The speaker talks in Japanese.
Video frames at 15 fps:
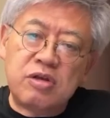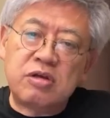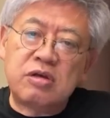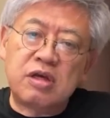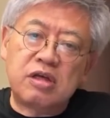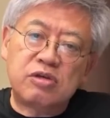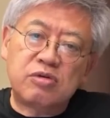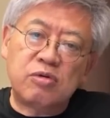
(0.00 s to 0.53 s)

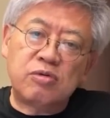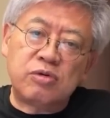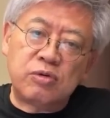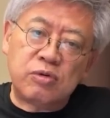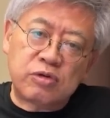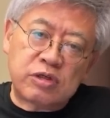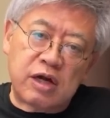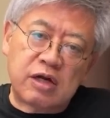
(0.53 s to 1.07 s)
人間一人の
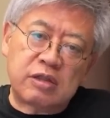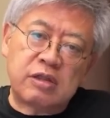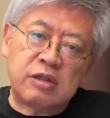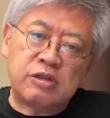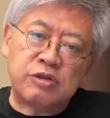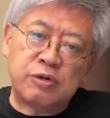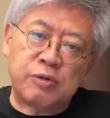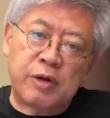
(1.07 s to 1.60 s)
命かかって
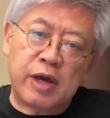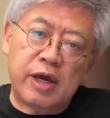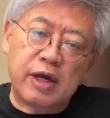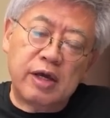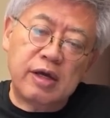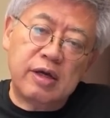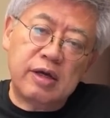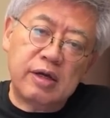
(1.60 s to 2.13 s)
るんですよ、これ。
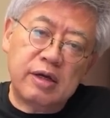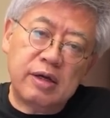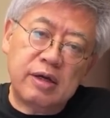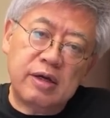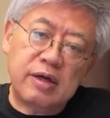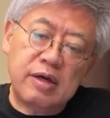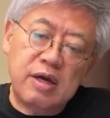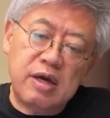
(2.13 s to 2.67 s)

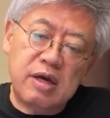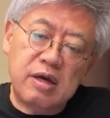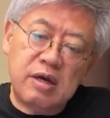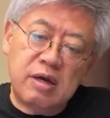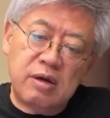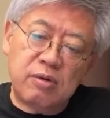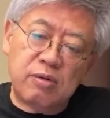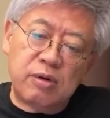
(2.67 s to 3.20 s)

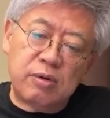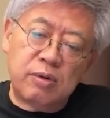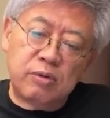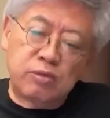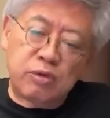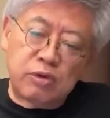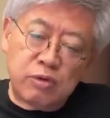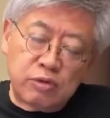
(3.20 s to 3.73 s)
これ、
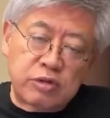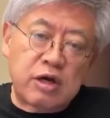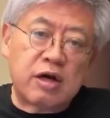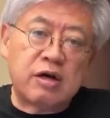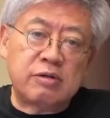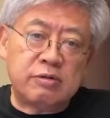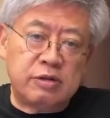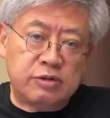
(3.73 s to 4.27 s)
本当に命か
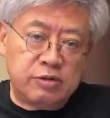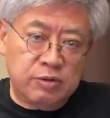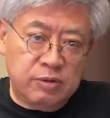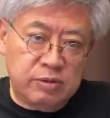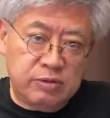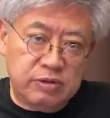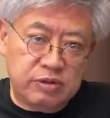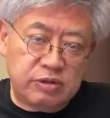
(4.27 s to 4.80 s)
かるんですよ、
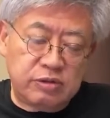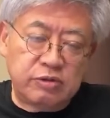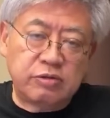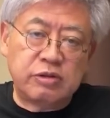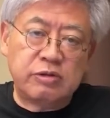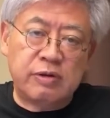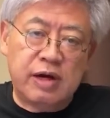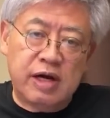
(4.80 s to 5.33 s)
思
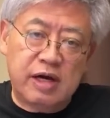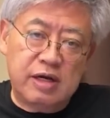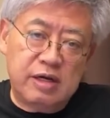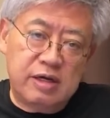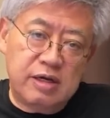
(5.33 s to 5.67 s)
春期は。